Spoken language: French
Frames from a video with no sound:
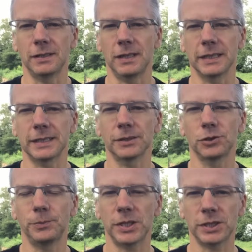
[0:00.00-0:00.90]
la carte
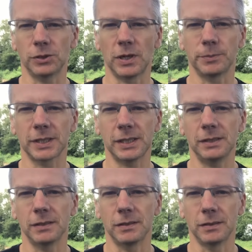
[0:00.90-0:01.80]
de pêche aura
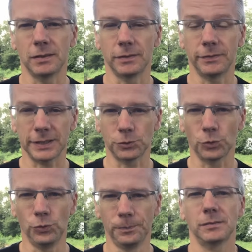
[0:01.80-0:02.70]
pris 20 euh,
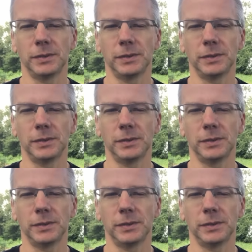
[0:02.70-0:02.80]
euros,